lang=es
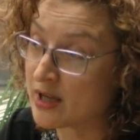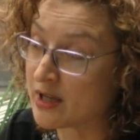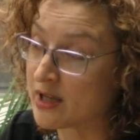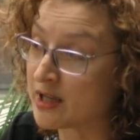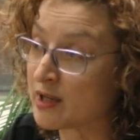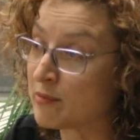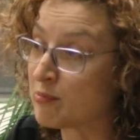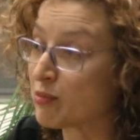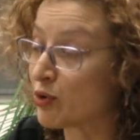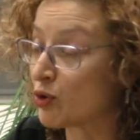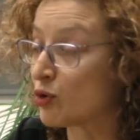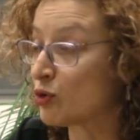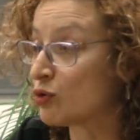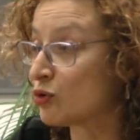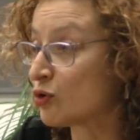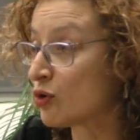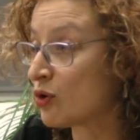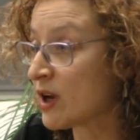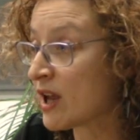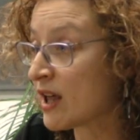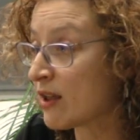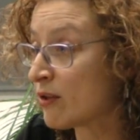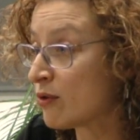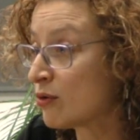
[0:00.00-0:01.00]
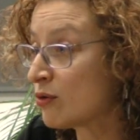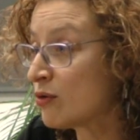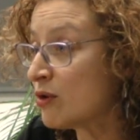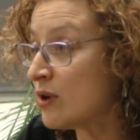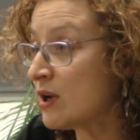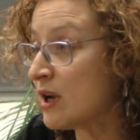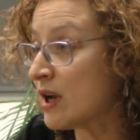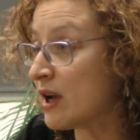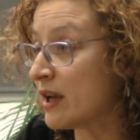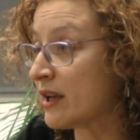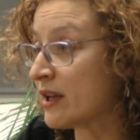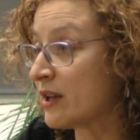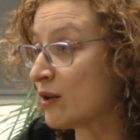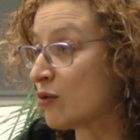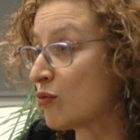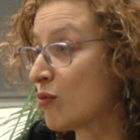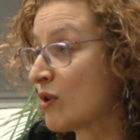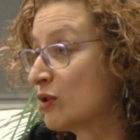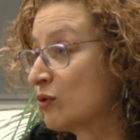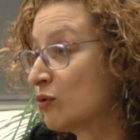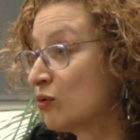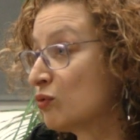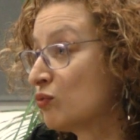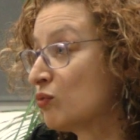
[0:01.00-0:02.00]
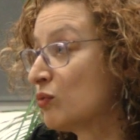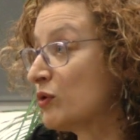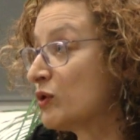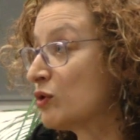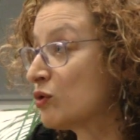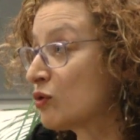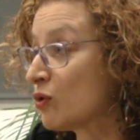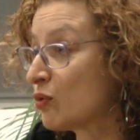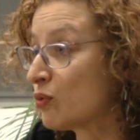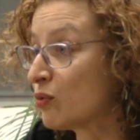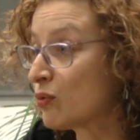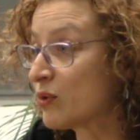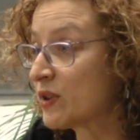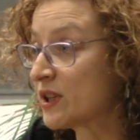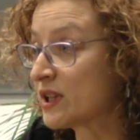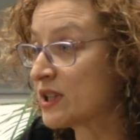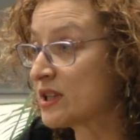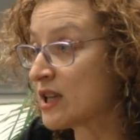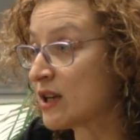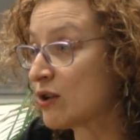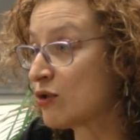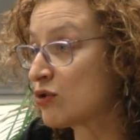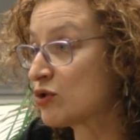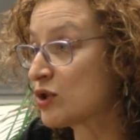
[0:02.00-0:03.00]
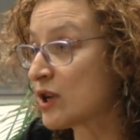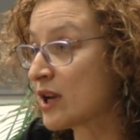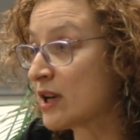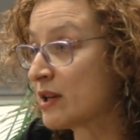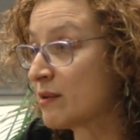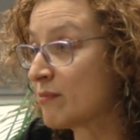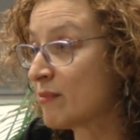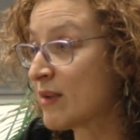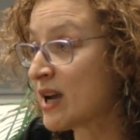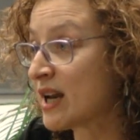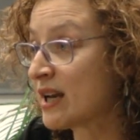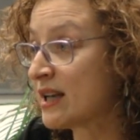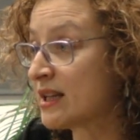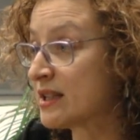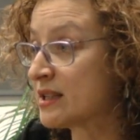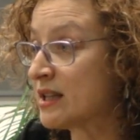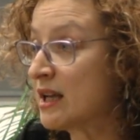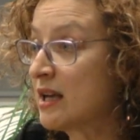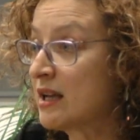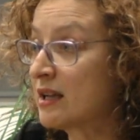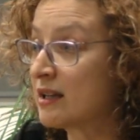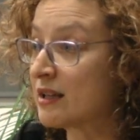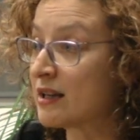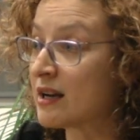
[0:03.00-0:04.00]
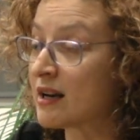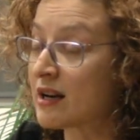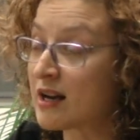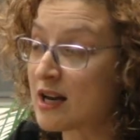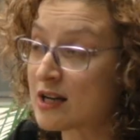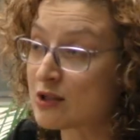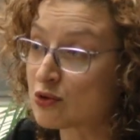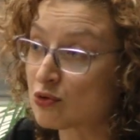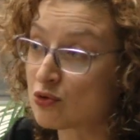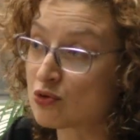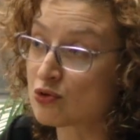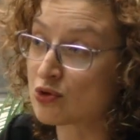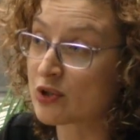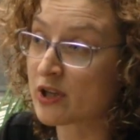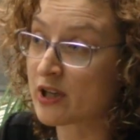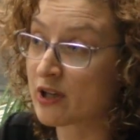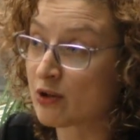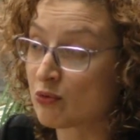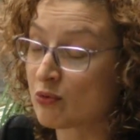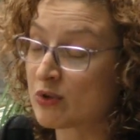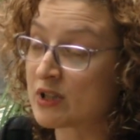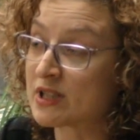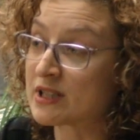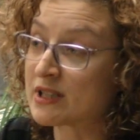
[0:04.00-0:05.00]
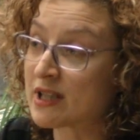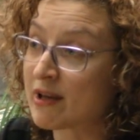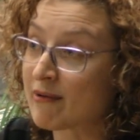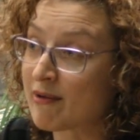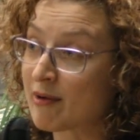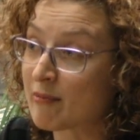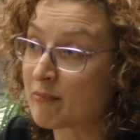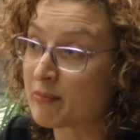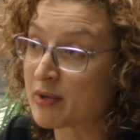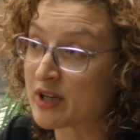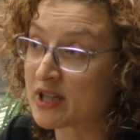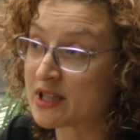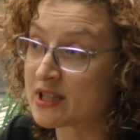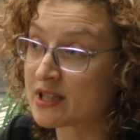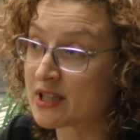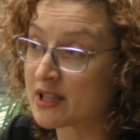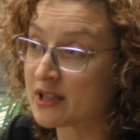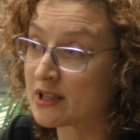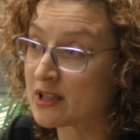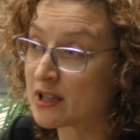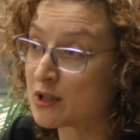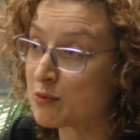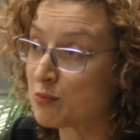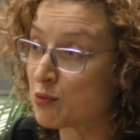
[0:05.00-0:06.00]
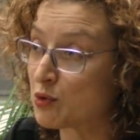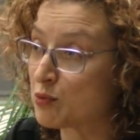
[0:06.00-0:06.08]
Y por otro lado, eh, cuando tú introduces en los animales rasgos que no estaban presentes,